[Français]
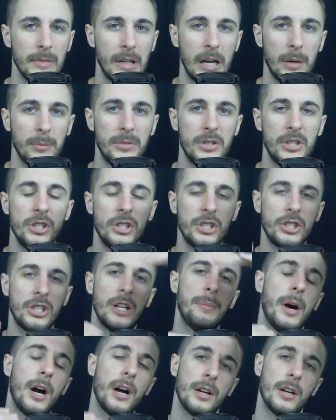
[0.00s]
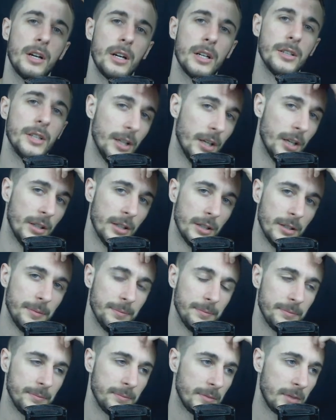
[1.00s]
petit schéma,
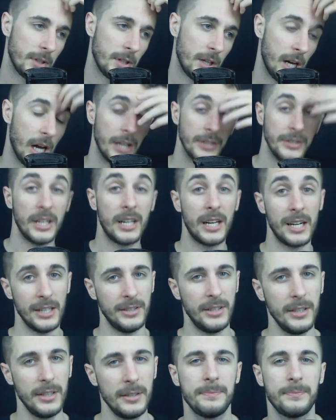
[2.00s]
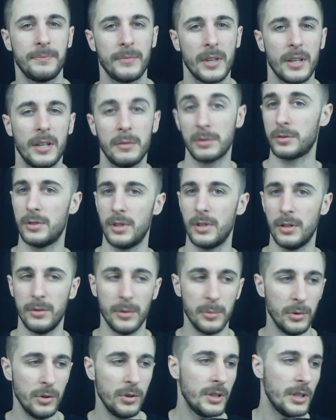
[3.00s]
un, éclaté, parce que ça
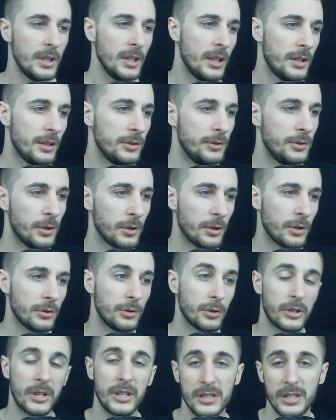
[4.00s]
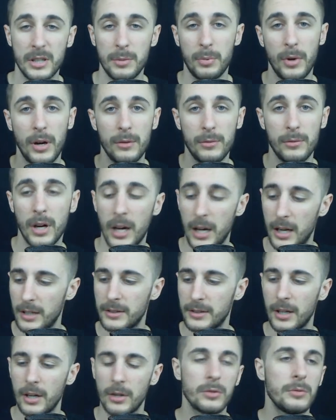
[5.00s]
fait beau, de, qu'est-ce qu'il peut avoir à
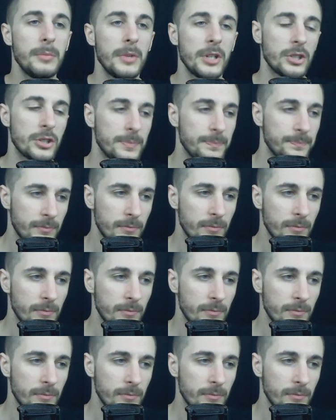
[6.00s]
l'intérieur d'une mèche.